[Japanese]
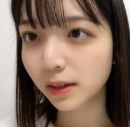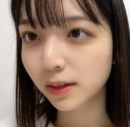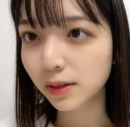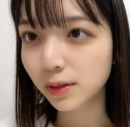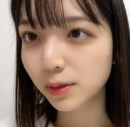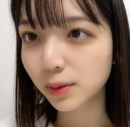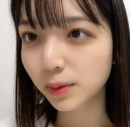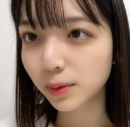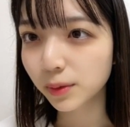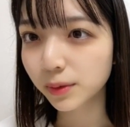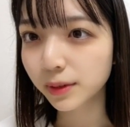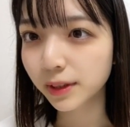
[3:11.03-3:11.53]

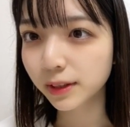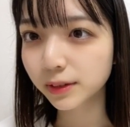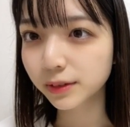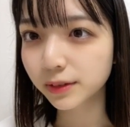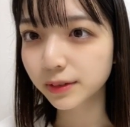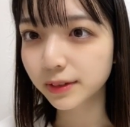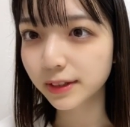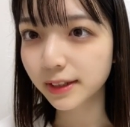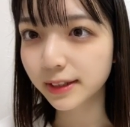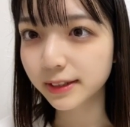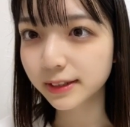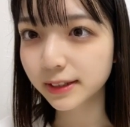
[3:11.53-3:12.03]
そうなんと
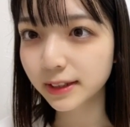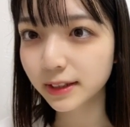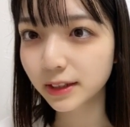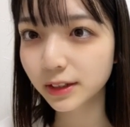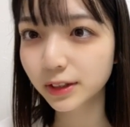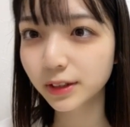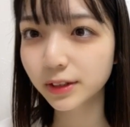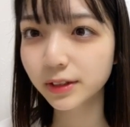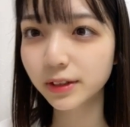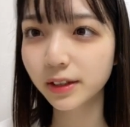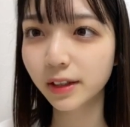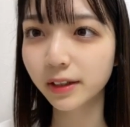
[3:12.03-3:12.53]
ね千
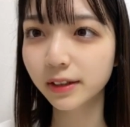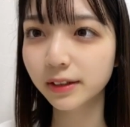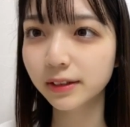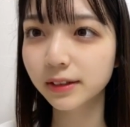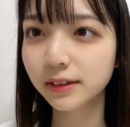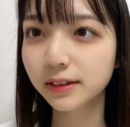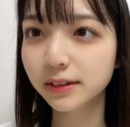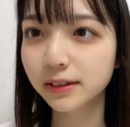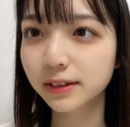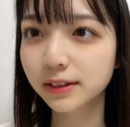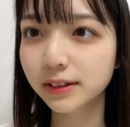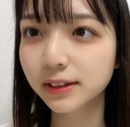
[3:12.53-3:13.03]
秋楽な
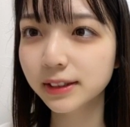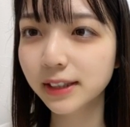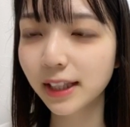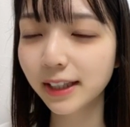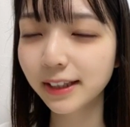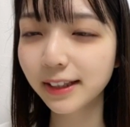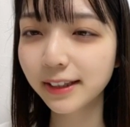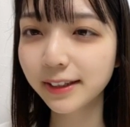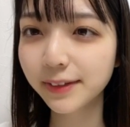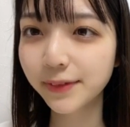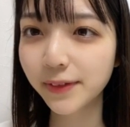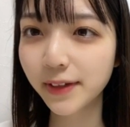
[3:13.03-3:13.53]
んで
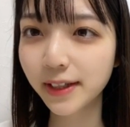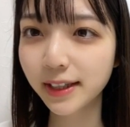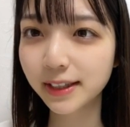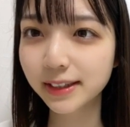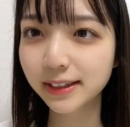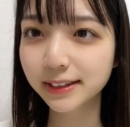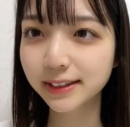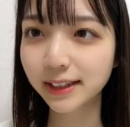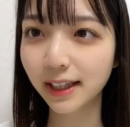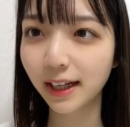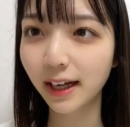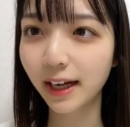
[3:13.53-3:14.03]

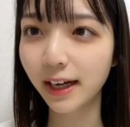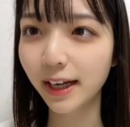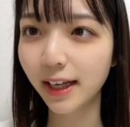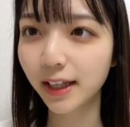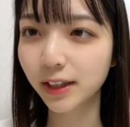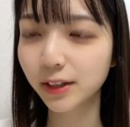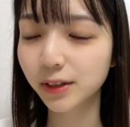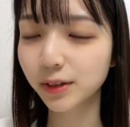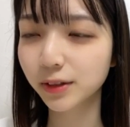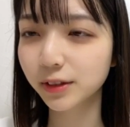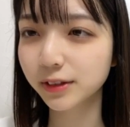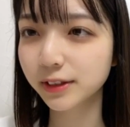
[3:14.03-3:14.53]
シャイニングフィンガーさんあり
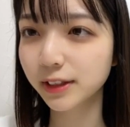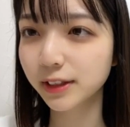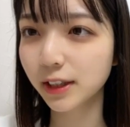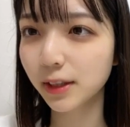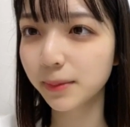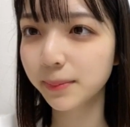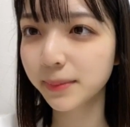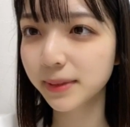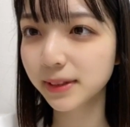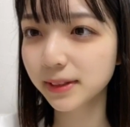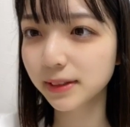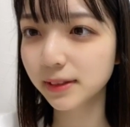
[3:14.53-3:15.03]
がとうござい
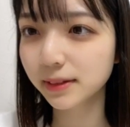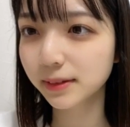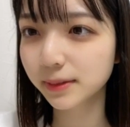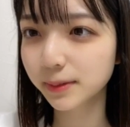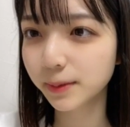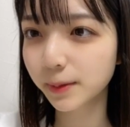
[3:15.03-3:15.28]
ます